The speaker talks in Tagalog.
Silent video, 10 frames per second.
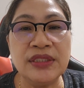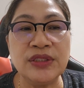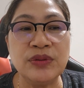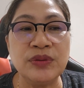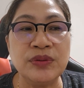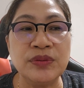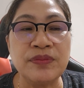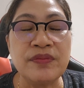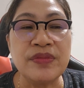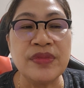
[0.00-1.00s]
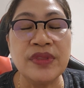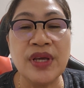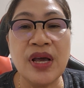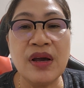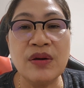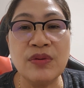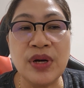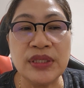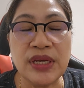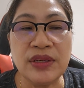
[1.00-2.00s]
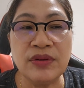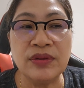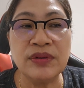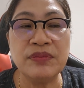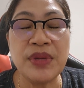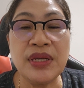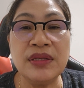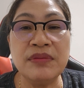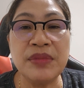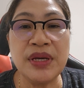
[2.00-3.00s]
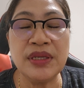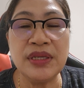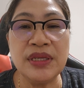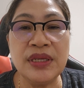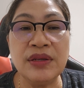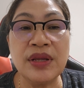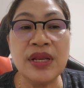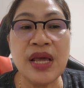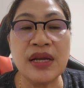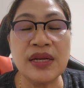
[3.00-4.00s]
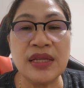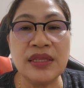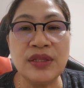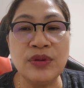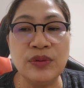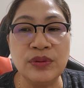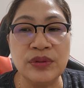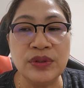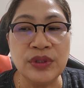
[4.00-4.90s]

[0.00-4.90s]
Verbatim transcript: So, nakakakuha tayo ng mai-react mai natin doon.